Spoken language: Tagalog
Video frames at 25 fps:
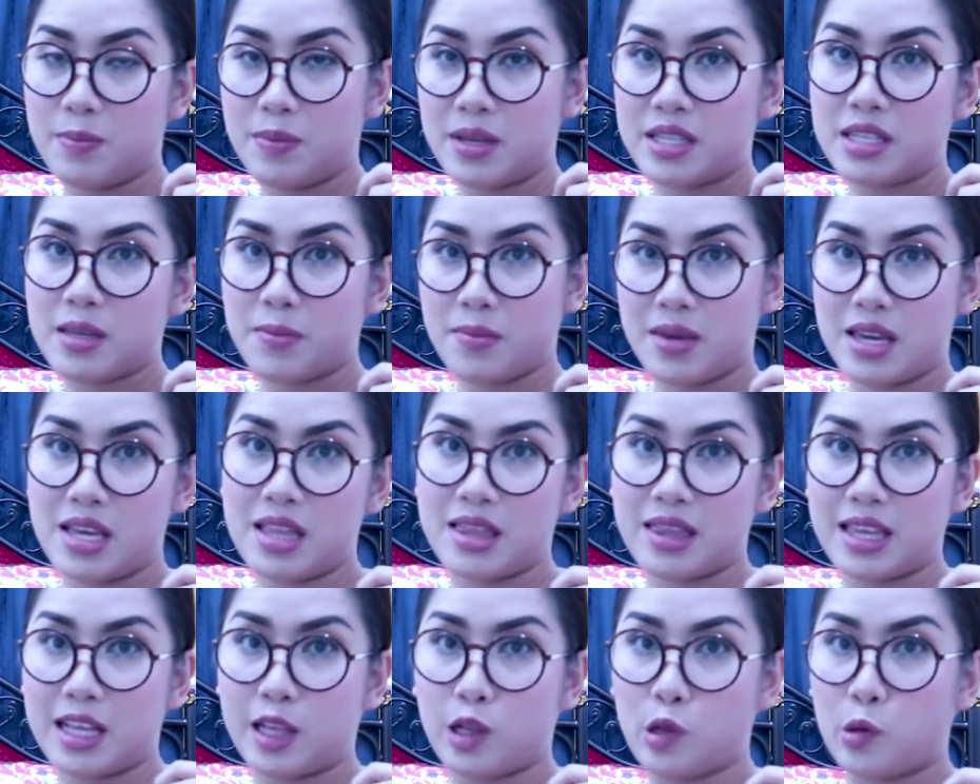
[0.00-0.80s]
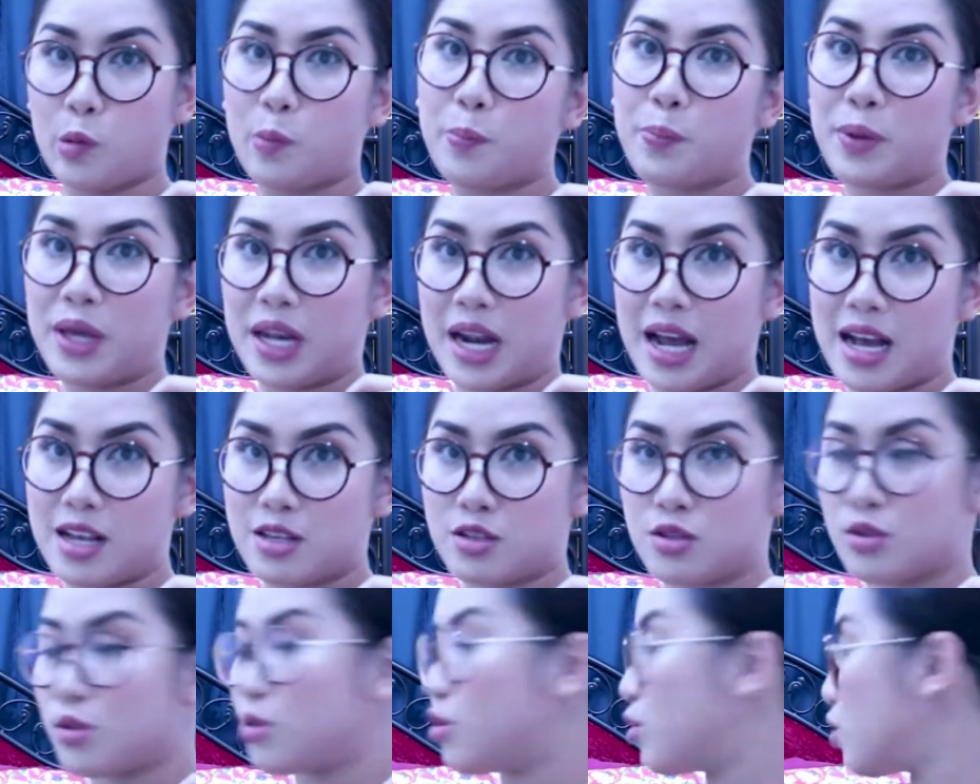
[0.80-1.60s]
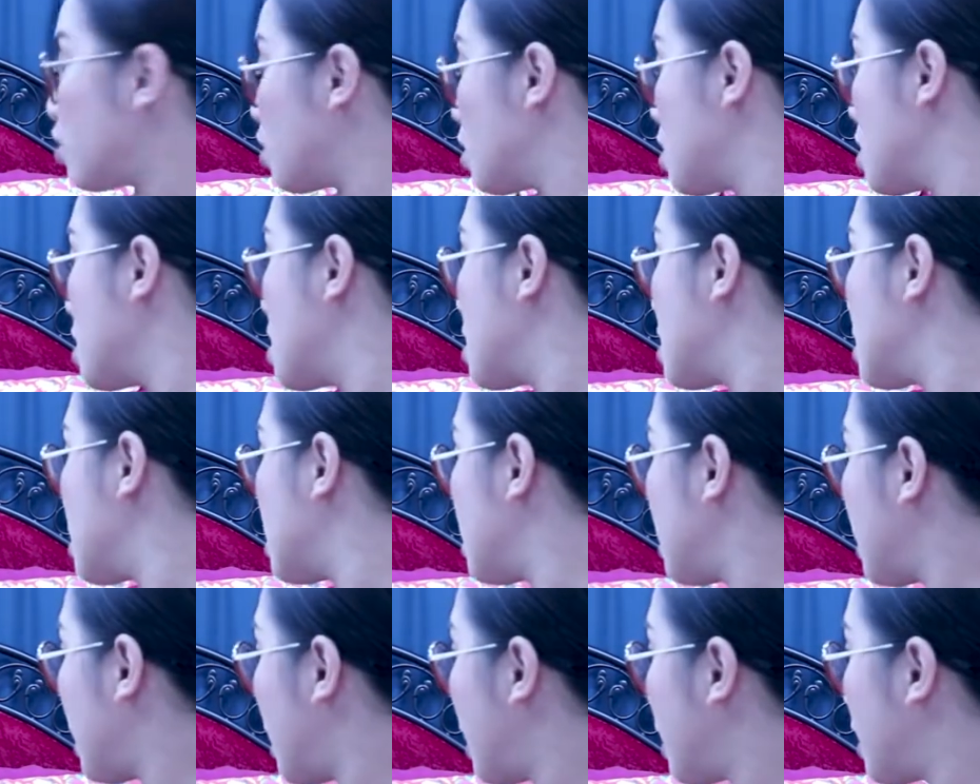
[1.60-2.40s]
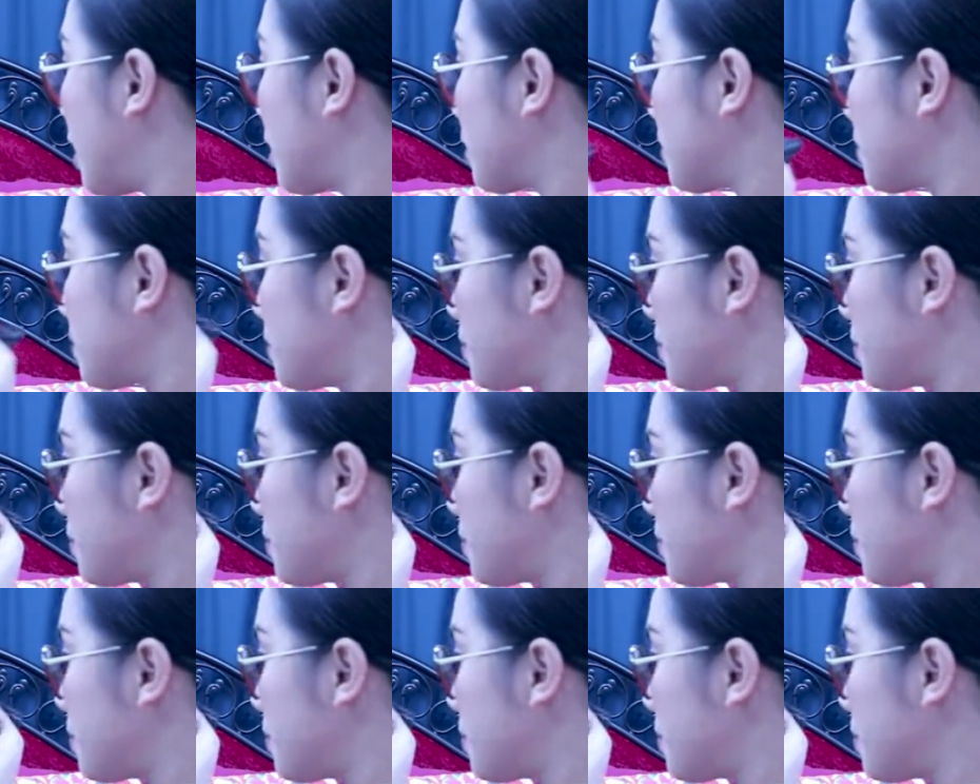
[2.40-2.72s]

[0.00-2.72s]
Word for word: Ibig sabihin, tatlong piraso ng